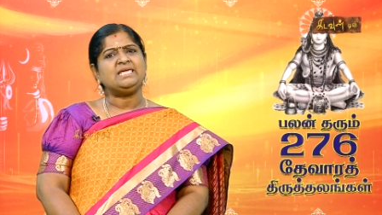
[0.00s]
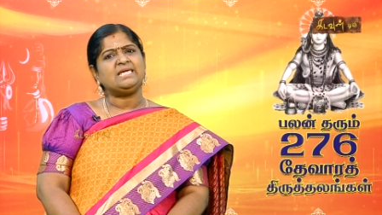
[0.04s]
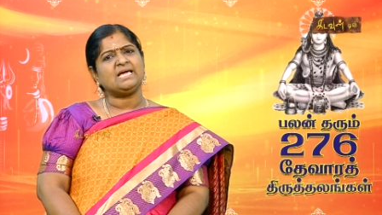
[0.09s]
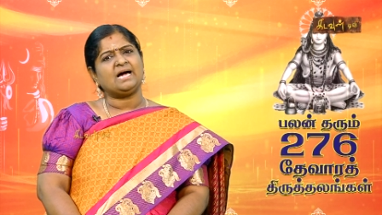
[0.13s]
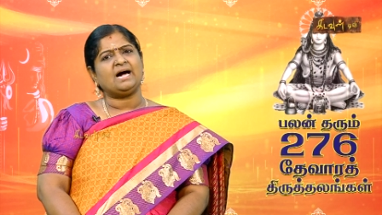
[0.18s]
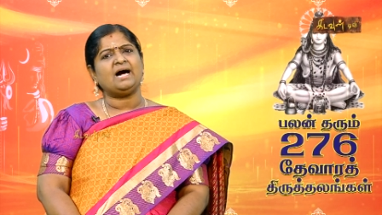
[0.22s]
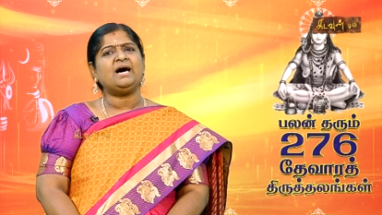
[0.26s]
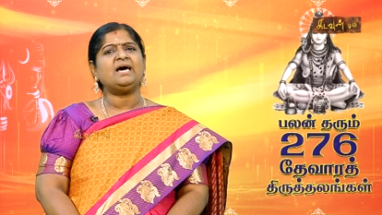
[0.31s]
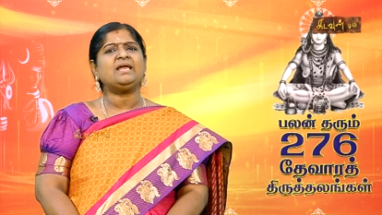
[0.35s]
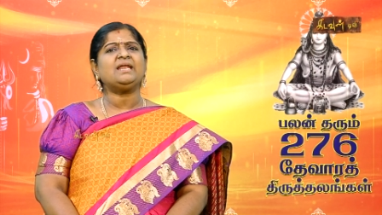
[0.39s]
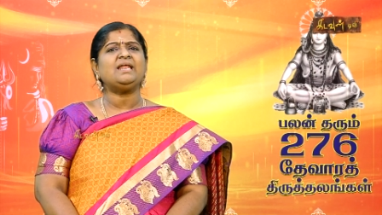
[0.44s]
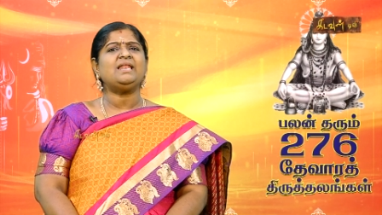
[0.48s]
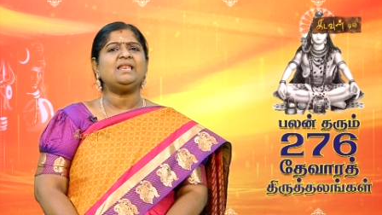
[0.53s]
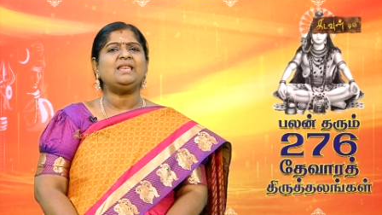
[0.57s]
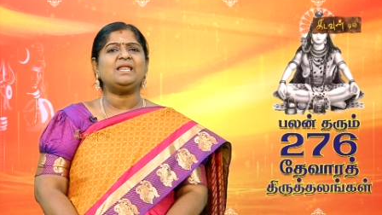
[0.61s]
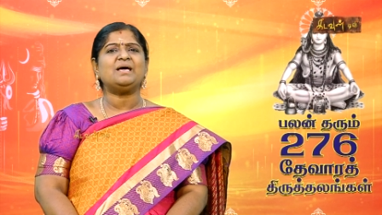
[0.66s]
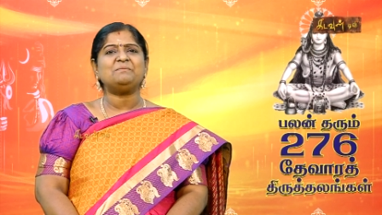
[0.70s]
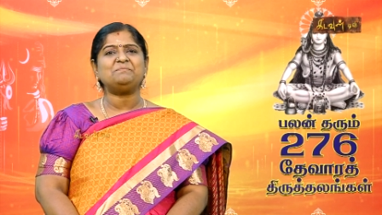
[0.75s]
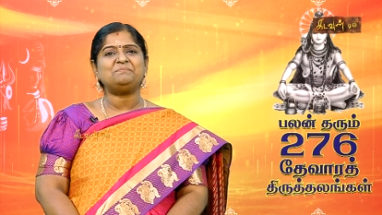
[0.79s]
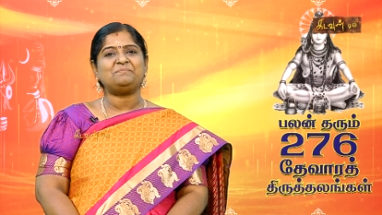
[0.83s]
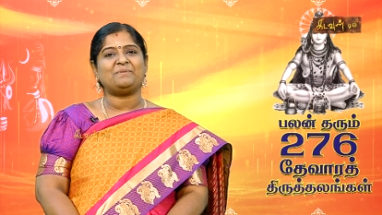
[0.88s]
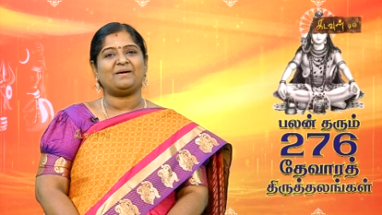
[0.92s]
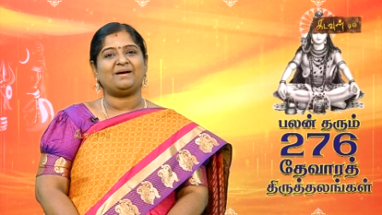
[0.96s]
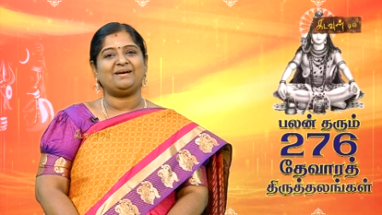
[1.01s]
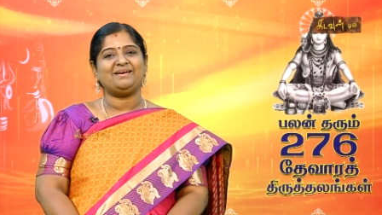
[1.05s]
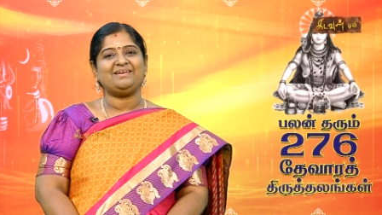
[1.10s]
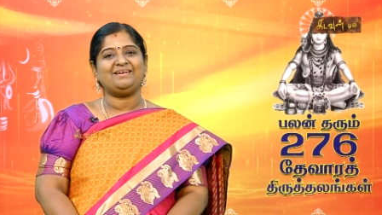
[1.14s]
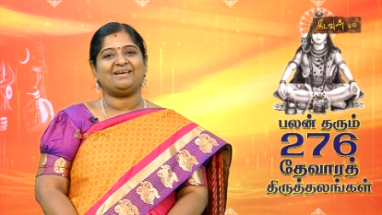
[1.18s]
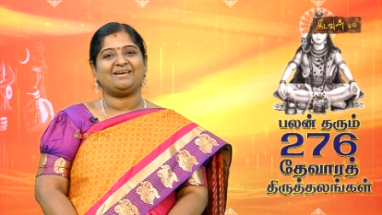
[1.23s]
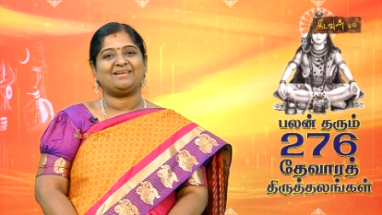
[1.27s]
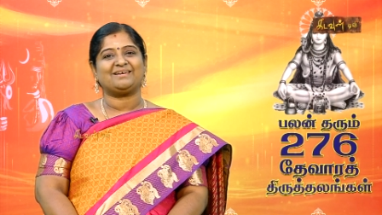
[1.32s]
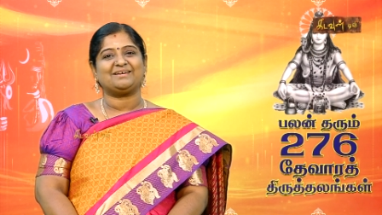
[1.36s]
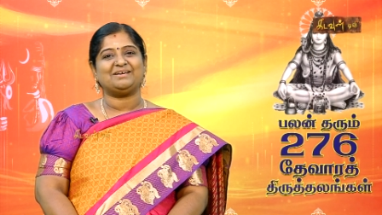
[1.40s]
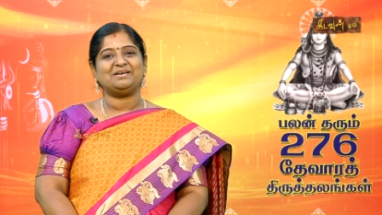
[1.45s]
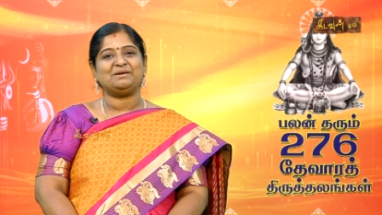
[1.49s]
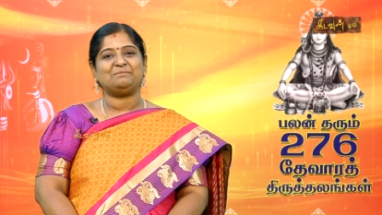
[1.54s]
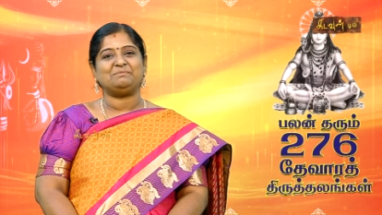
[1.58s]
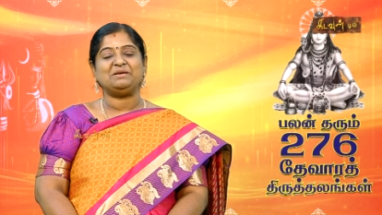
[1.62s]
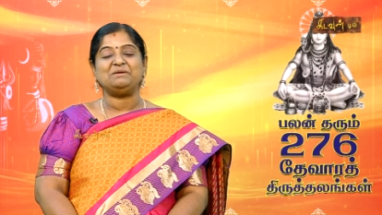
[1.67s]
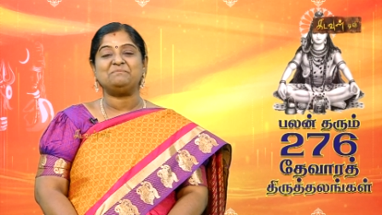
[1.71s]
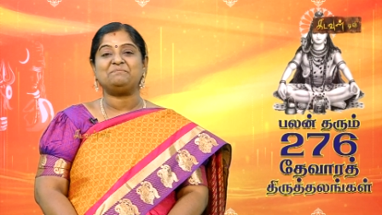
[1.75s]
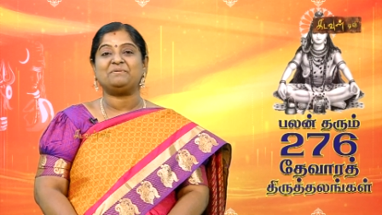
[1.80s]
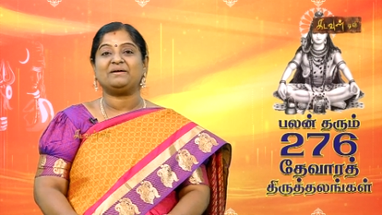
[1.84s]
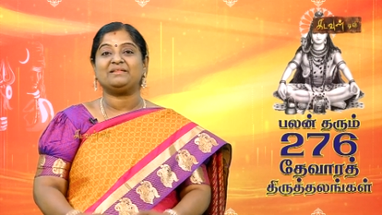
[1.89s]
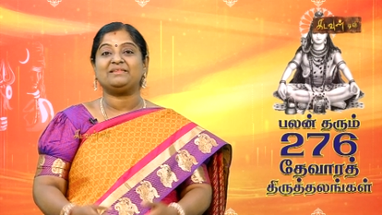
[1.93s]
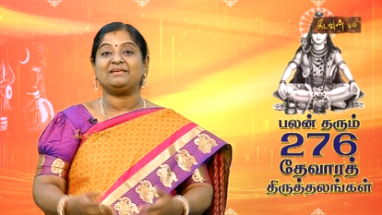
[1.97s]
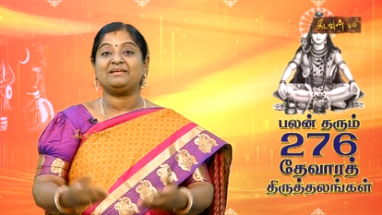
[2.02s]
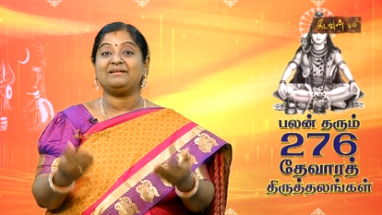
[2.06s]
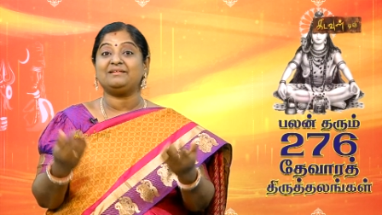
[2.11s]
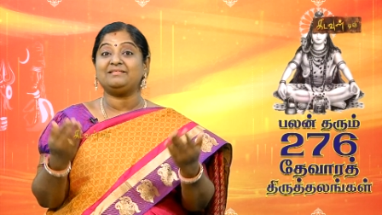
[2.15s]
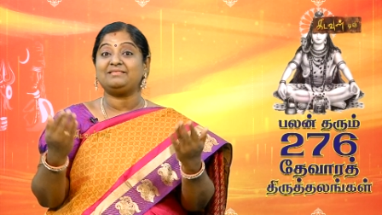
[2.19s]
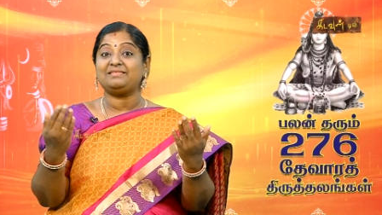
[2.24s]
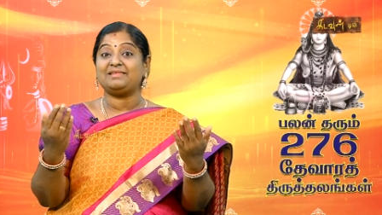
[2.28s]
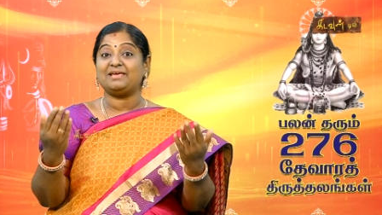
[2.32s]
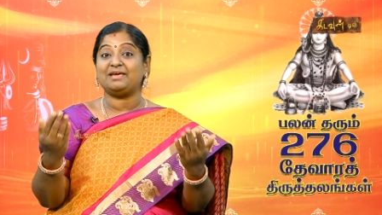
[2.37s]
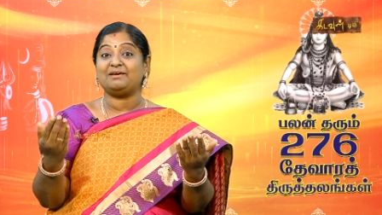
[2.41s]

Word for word: யாரெல்லாம் பாடினார்கள் அப்படின்னு பார்த்தீங்கன்னா